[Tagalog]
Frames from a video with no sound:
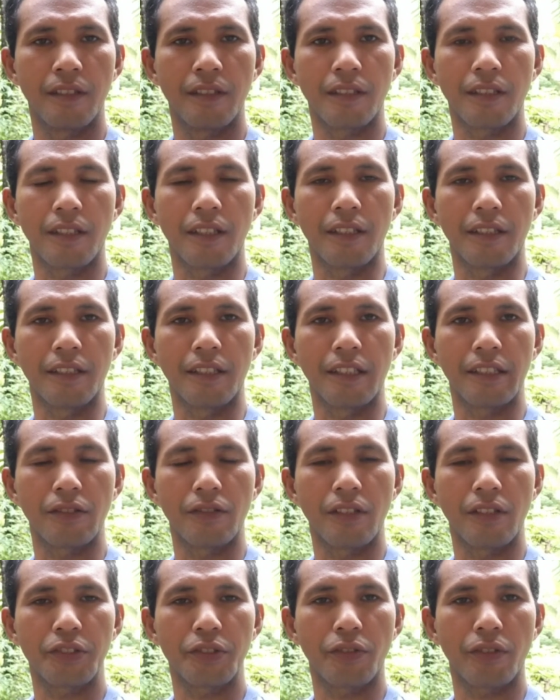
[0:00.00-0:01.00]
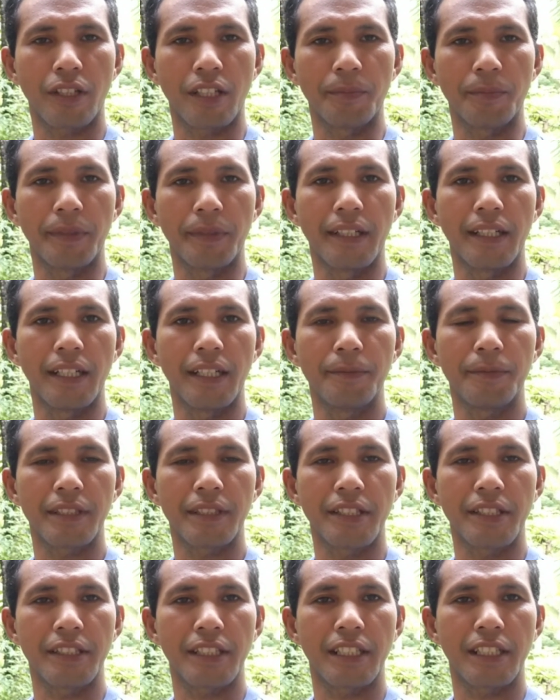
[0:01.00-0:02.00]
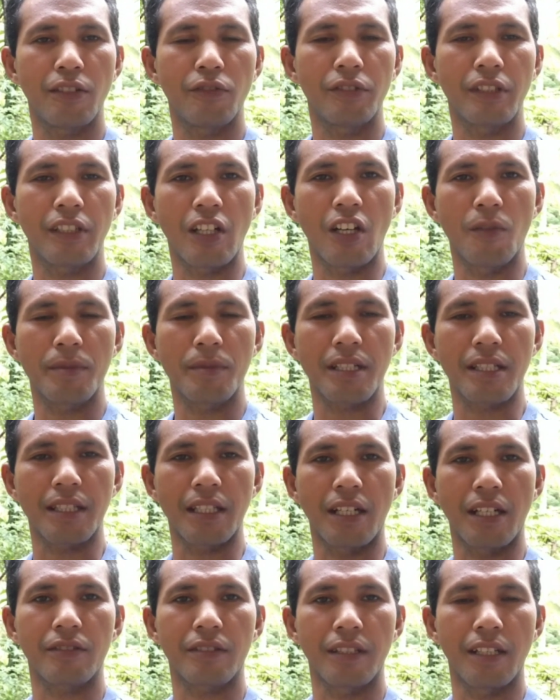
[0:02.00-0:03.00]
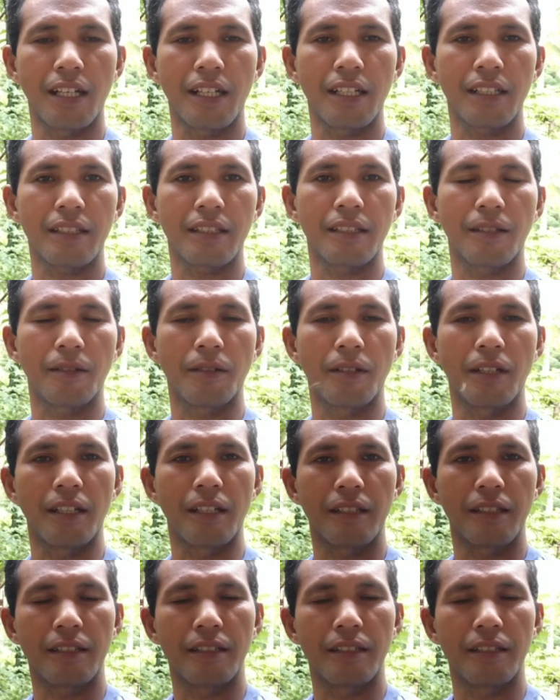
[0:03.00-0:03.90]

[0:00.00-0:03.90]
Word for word: Nandito na lang siguro kaibigan. Masinsan na kung di kayo masataat lahat. Na,